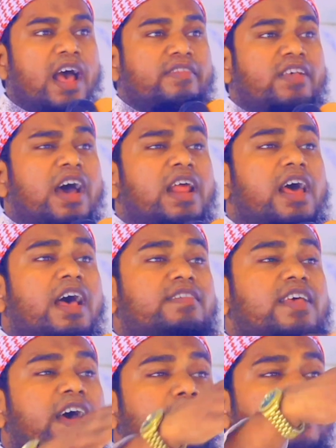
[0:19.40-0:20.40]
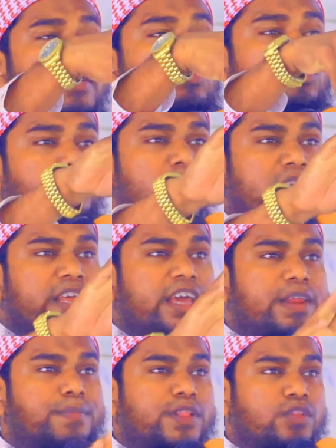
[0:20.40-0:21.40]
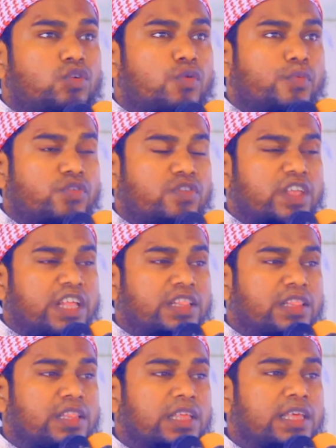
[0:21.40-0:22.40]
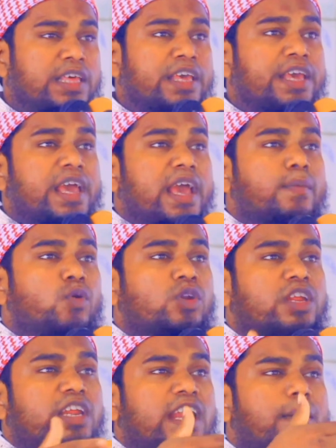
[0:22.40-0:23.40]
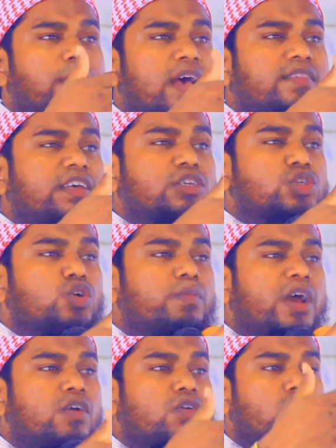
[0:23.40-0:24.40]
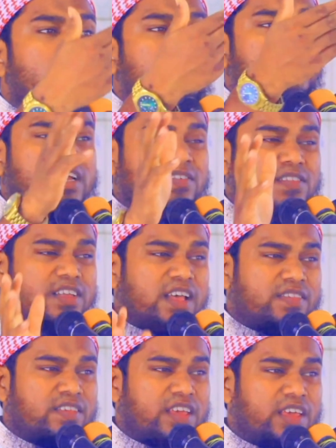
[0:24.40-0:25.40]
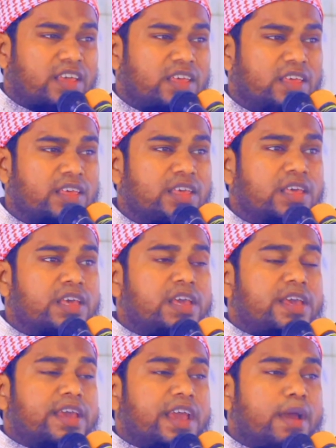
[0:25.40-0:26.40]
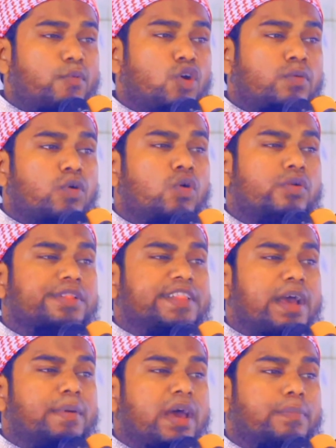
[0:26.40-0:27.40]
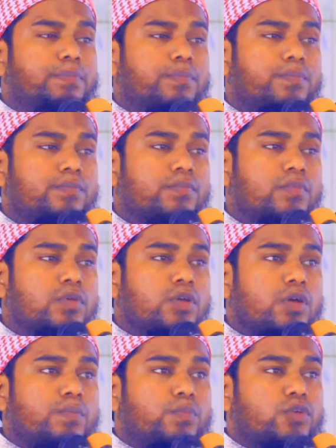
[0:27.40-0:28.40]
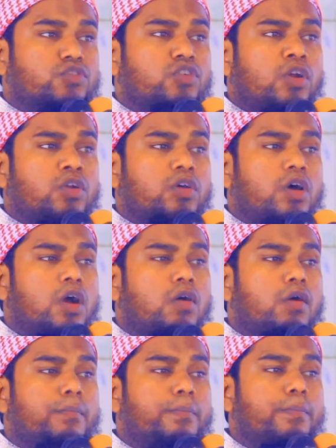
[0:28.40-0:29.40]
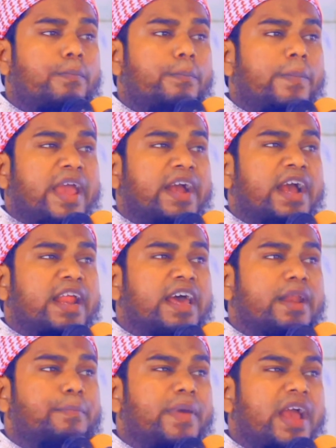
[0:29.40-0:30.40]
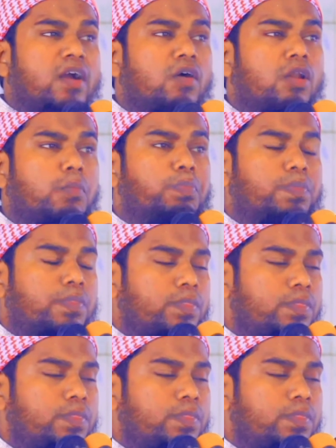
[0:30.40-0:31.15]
হাজার হাজার মানুষ মাঠের ভিতর উপস্থিত এমনকি নামাজের সময়ও ঘনিয়ে আসতে আছে এমন মুহূর্তে আমার প্রচণ্ড রকম পায়খানার ব্যাগ হলো